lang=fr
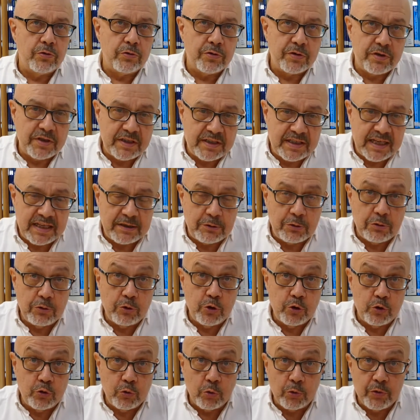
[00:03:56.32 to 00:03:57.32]

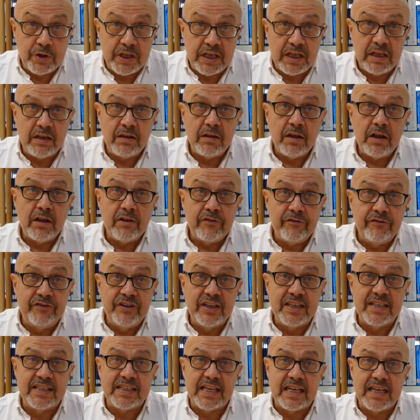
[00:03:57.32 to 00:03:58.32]
cette journée
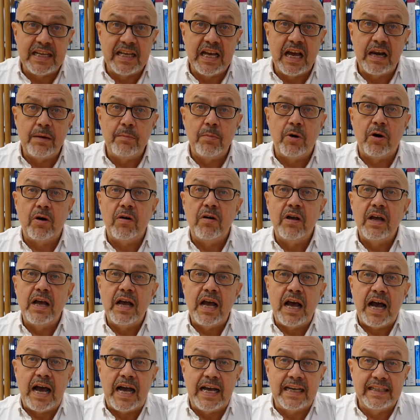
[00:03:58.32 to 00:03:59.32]
vise également
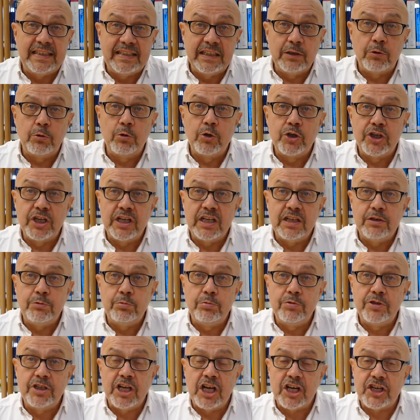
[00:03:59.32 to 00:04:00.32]
à interroger les
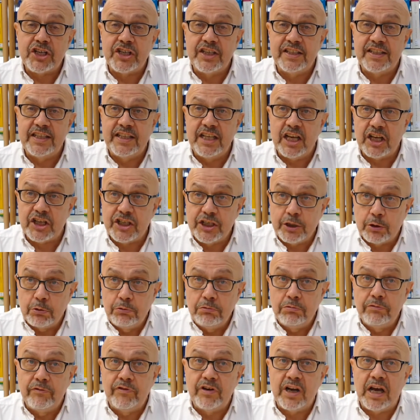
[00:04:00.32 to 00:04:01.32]
usages des énergies
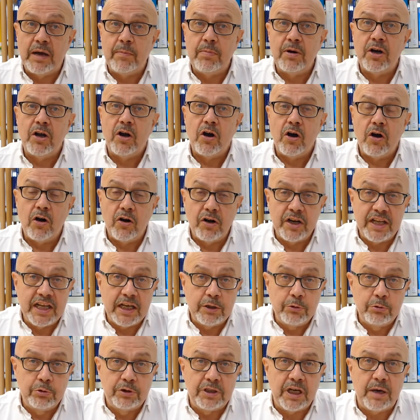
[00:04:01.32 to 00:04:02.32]
renouvelables en
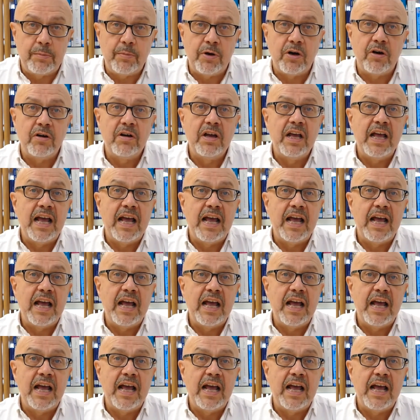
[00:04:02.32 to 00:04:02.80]
lien notamment